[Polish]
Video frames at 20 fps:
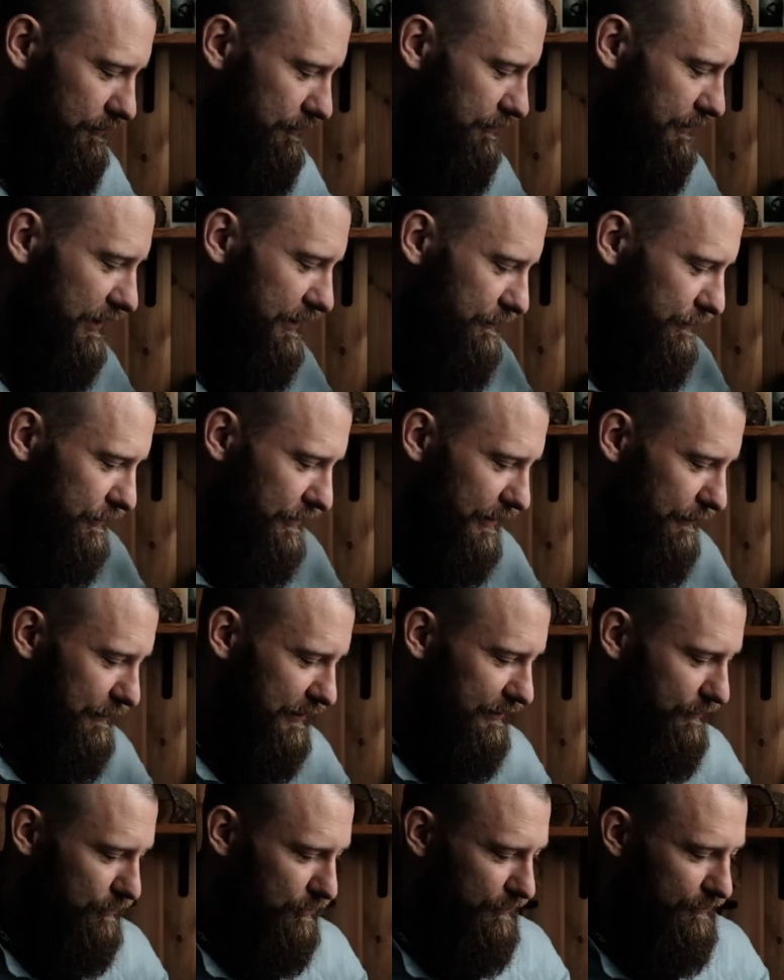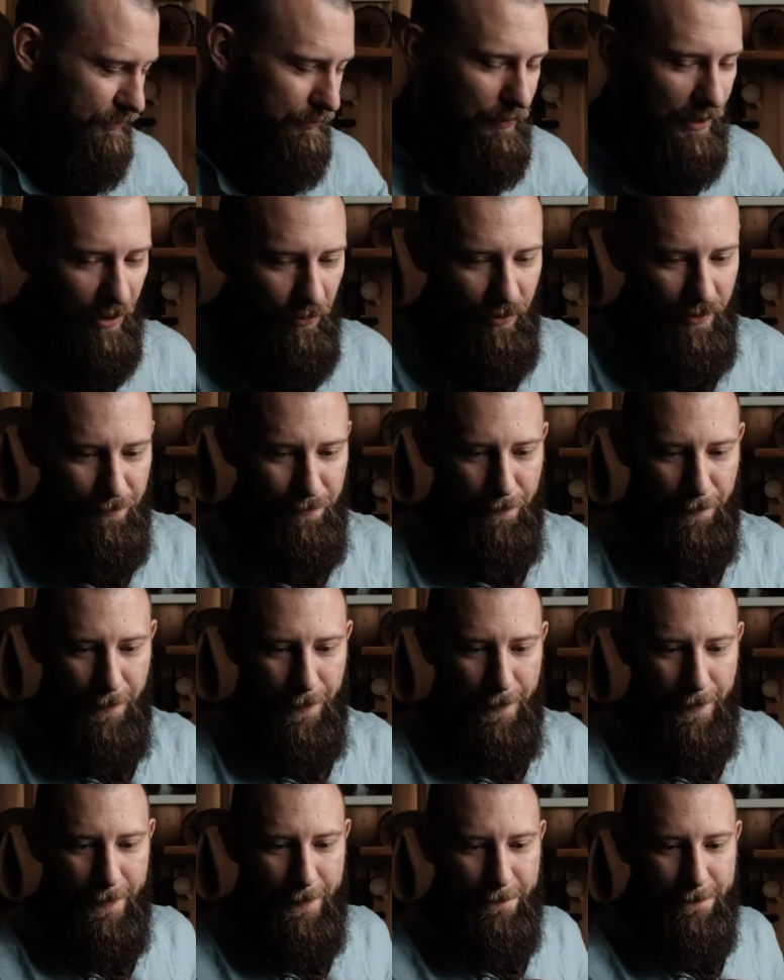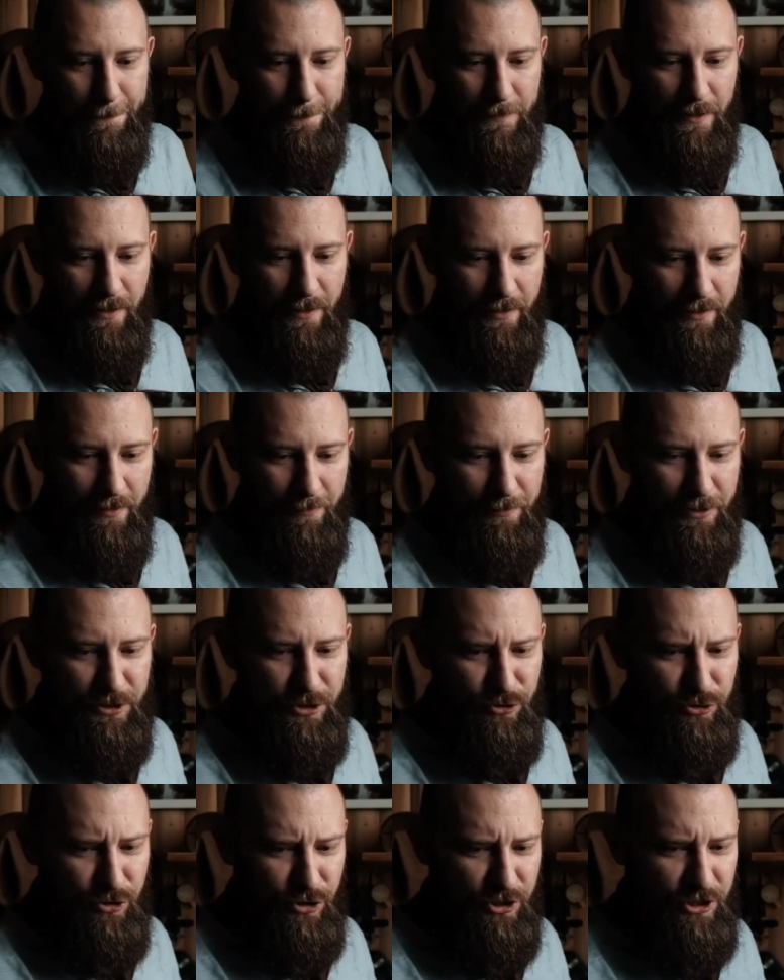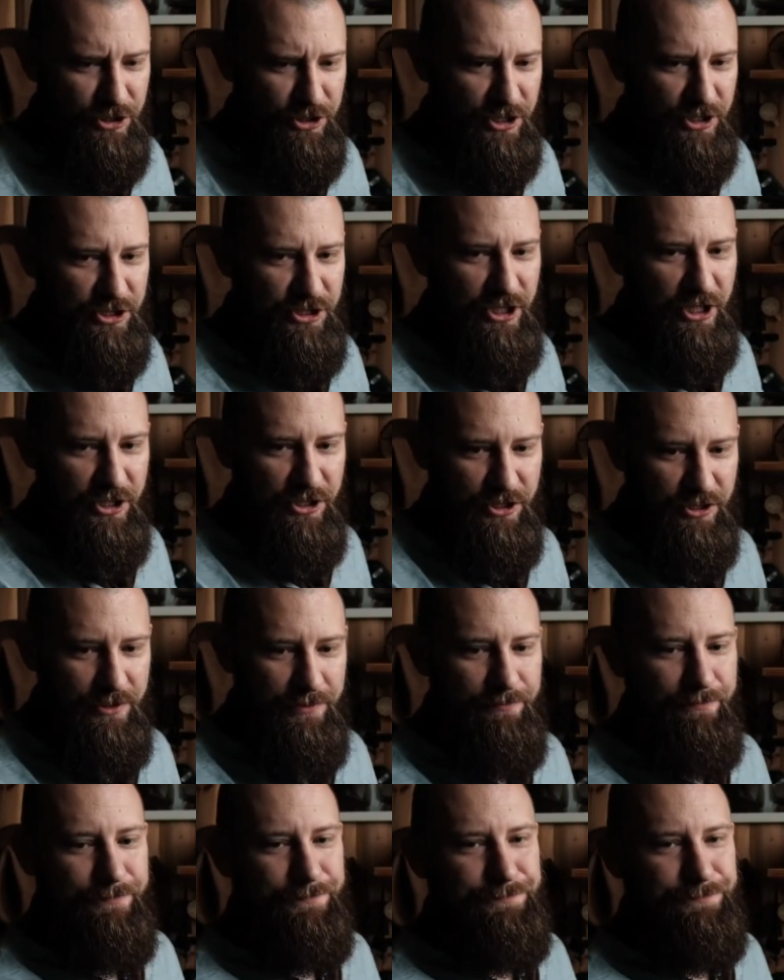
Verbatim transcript: E, ja swój temat już wybrałem. E, będzie on troszeczkę szerszy.